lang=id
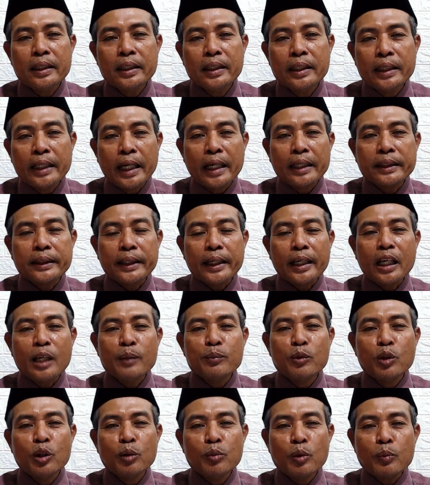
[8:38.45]
tidak ada
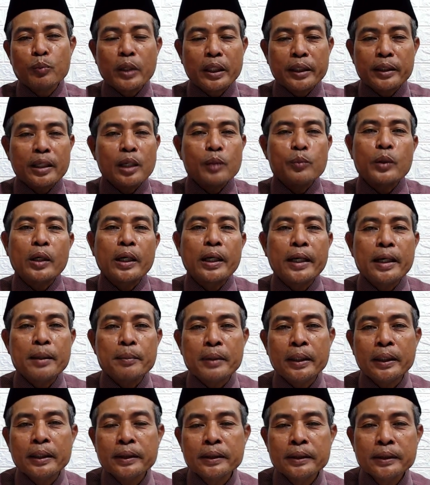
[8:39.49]
ilmu umum dan ilmu
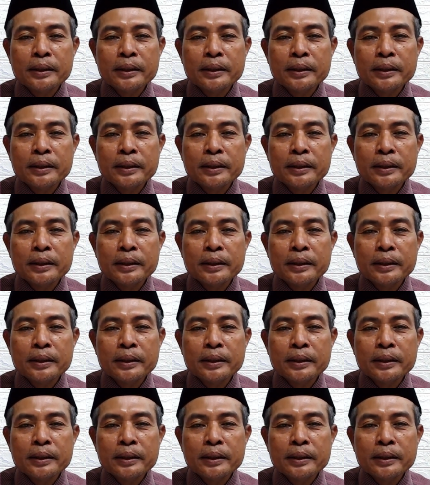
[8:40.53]
agama.